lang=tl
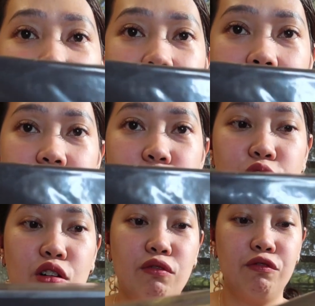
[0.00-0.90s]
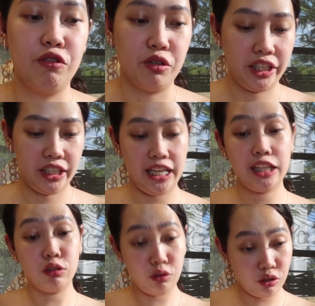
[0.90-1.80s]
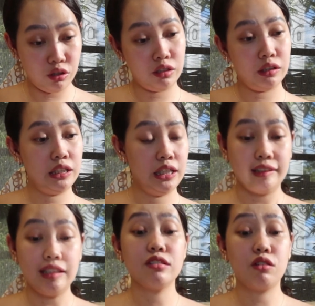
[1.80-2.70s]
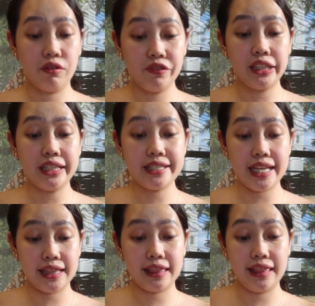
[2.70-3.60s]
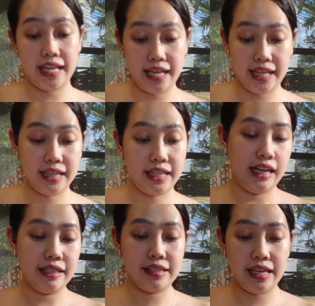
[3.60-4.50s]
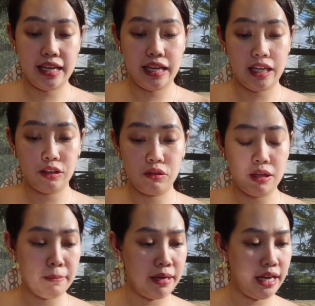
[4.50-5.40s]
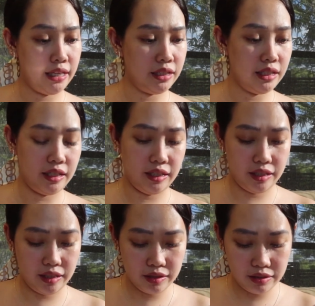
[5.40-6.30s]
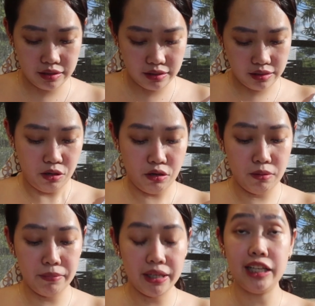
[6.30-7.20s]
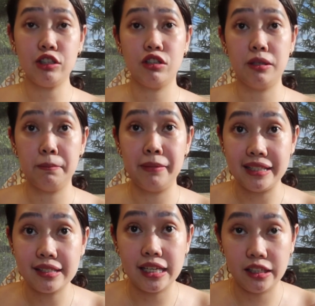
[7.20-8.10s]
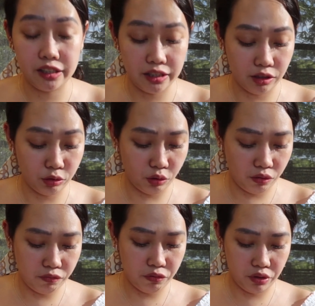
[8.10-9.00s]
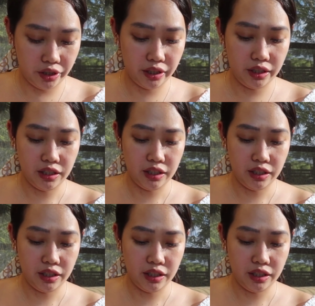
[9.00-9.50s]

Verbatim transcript: one is Tom Ford. Ito, Discovery Set din. Kasi, ito naman is combination ng bestseller ng Tom Ford.